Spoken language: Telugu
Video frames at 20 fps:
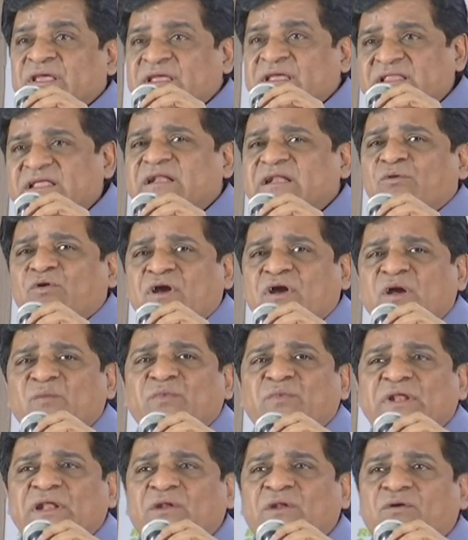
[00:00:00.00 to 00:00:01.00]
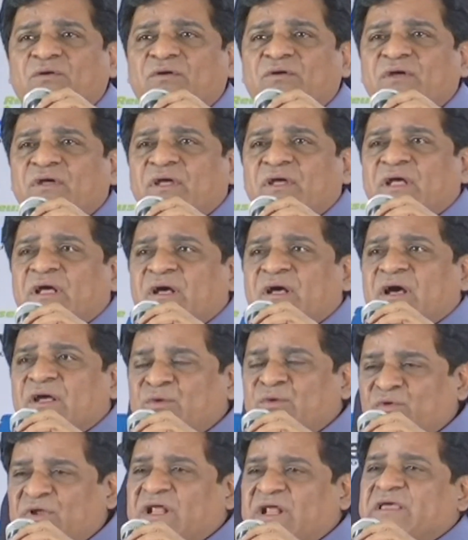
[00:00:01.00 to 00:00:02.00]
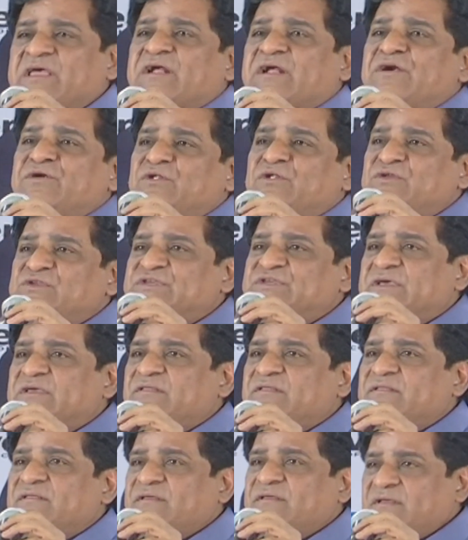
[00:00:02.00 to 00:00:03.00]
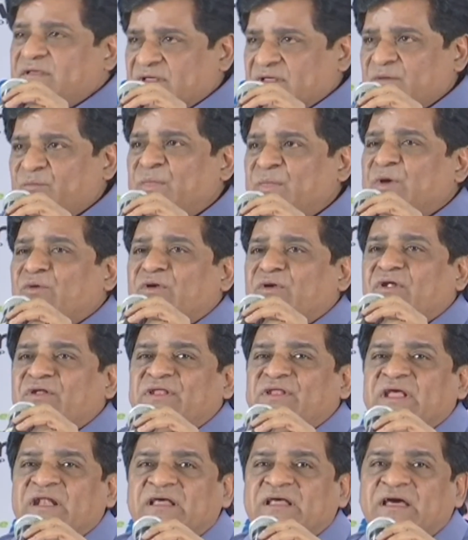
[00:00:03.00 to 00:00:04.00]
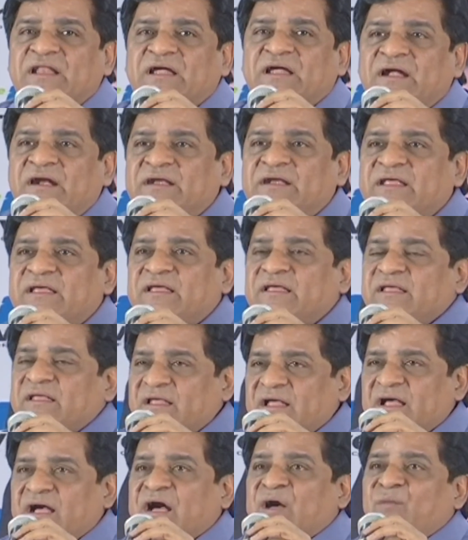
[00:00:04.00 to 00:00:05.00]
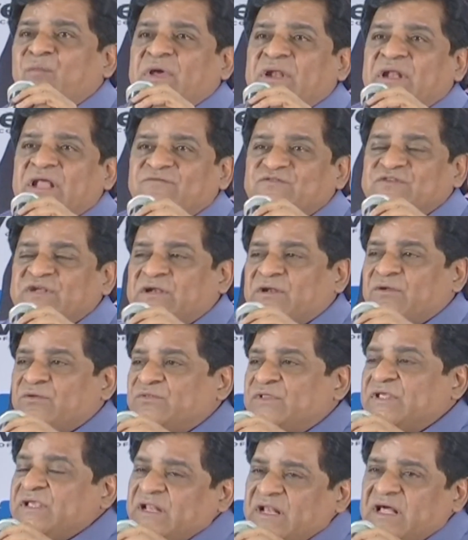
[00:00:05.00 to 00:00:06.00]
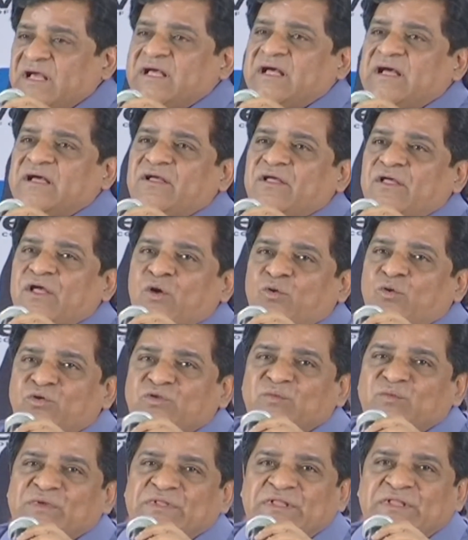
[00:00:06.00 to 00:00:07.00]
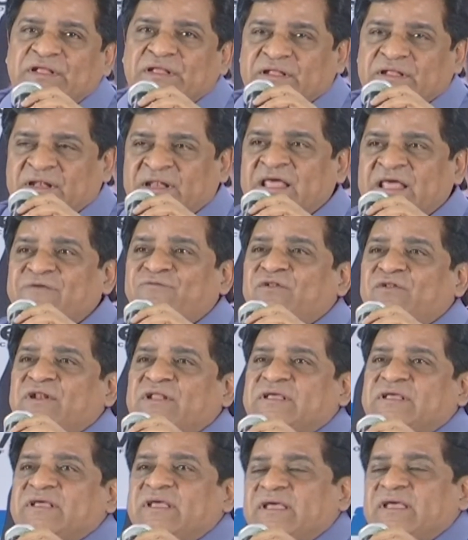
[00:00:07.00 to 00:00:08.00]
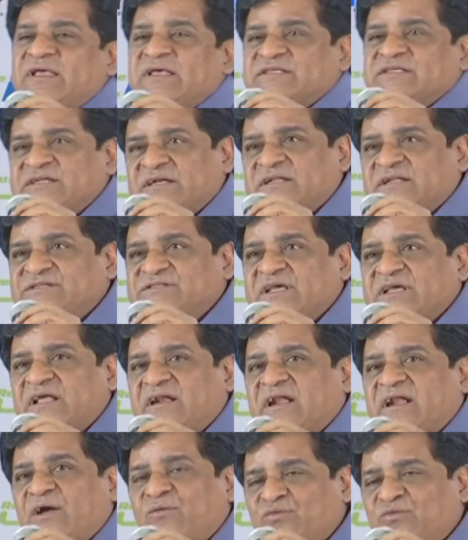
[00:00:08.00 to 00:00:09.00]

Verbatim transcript: ఏదైనా ఒక కంపెనీలో నువ్వు ఇలాగే కంటిన్యూ చేయి మేమున్నా నీ వెనకాల అంటే ఆ అబ్బాయి లైఫ్ సెటిల్ అవుద్ది ఇలాగా కొంతమంది లైఫ్ని సెటిల్ చేయాలని ఆ